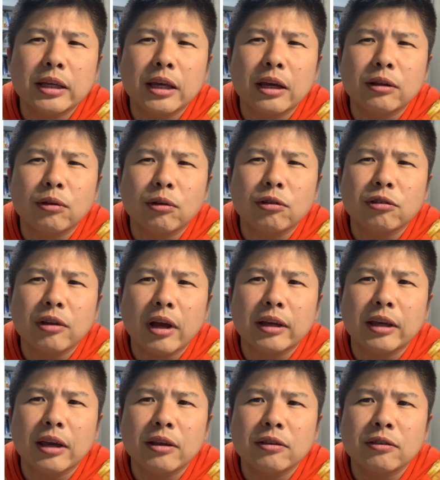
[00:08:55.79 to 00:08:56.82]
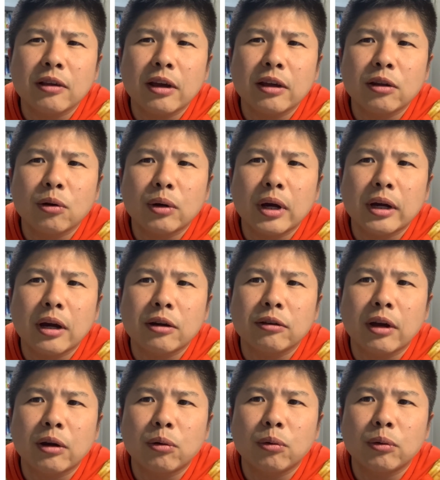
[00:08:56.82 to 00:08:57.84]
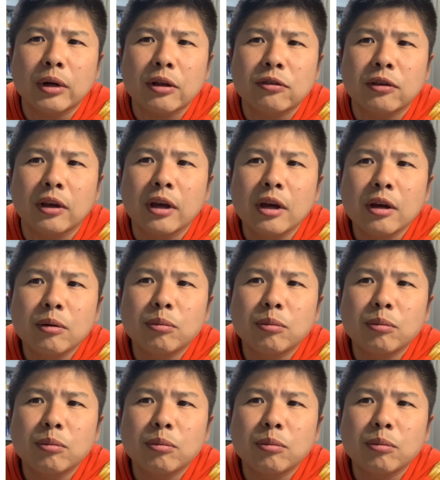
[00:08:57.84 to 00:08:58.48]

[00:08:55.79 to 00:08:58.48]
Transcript: 景とした原材料価格や光熱費、